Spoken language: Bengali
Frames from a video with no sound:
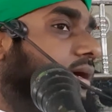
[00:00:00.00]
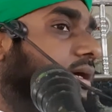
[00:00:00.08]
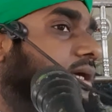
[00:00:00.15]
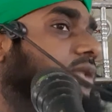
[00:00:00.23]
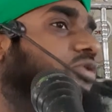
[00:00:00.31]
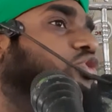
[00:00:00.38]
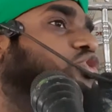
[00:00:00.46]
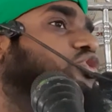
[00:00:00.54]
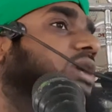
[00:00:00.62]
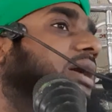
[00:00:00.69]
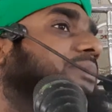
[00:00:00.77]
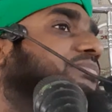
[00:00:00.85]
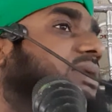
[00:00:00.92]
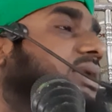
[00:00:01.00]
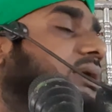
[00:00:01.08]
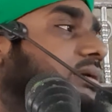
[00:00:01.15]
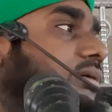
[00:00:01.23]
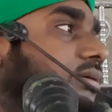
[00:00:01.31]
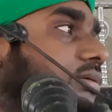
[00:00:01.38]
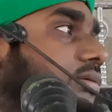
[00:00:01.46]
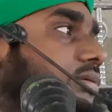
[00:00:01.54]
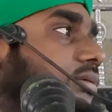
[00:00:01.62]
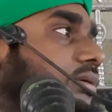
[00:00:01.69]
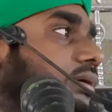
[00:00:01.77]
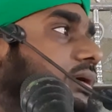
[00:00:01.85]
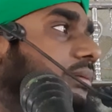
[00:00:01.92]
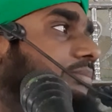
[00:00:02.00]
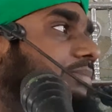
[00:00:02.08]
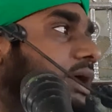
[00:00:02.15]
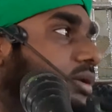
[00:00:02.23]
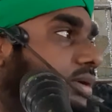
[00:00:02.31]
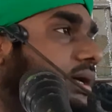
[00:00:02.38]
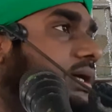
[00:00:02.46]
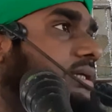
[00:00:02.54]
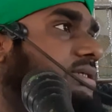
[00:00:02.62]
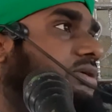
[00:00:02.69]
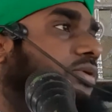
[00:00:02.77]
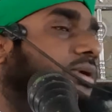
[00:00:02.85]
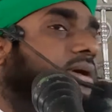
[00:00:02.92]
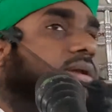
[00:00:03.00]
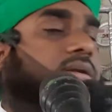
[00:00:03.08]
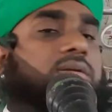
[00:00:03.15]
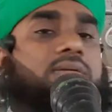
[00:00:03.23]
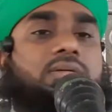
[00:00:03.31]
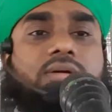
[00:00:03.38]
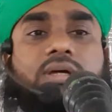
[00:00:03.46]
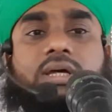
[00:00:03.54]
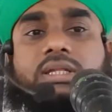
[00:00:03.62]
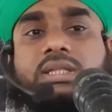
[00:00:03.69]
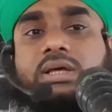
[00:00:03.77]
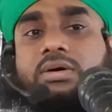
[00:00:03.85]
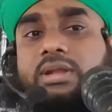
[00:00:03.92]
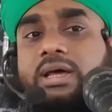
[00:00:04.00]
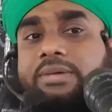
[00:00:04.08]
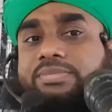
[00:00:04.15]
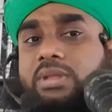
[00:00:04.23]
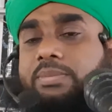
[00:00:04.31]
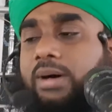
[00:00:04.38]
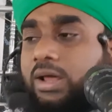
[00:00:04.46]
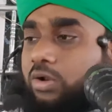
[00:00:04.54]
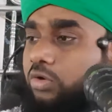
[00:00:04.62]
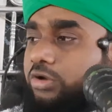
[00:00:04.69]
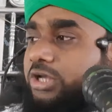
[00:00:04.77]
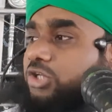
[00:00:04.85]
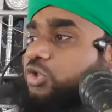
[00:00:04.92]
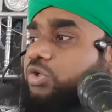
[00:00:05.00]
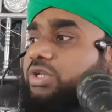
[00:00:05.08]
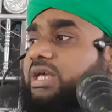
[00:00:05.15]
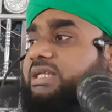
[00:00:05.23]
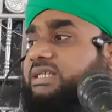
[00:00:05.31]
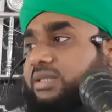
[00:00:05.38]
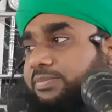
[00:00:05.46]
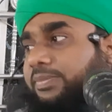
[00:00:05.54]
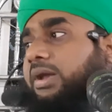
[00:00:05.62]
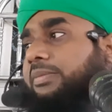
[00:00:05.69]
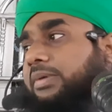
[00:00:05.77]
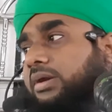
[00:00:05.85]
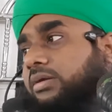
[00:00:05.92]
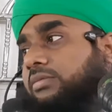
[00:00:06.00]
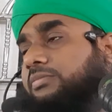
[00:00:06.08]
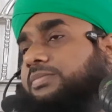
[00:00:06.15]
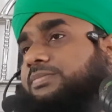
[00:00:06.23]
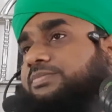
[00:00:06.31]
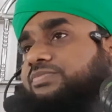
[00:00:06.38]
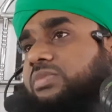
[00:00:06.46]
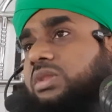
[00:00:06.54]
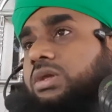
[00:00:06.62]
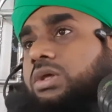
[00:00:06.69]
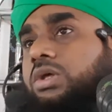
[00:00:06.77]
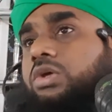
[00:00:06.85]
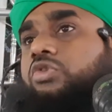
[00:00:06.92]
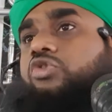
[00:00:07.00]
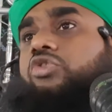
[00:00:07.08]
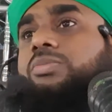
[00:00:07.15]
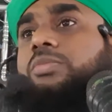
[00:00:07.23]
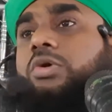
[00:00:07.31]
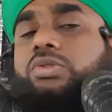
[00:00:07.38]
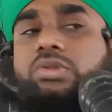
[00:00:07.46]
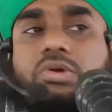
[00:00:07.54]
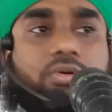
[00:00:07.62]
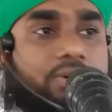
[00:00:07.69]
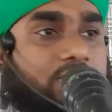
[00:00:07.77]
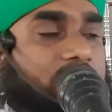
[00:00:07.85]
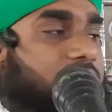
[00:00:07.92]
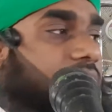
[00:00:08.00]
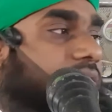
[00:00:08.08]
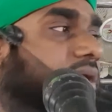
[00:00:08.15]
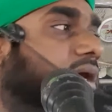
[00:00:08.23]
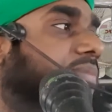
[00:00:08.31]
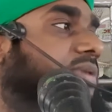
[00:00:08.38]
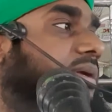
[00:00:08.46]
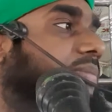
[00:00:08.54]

কিন্তু যদি আপনি ভালো কাজ করেন তাহলে আপনি ভালো কিছু নিয়ে যেতে পারবেন যদি মন্দ করেন তাহলে আপনি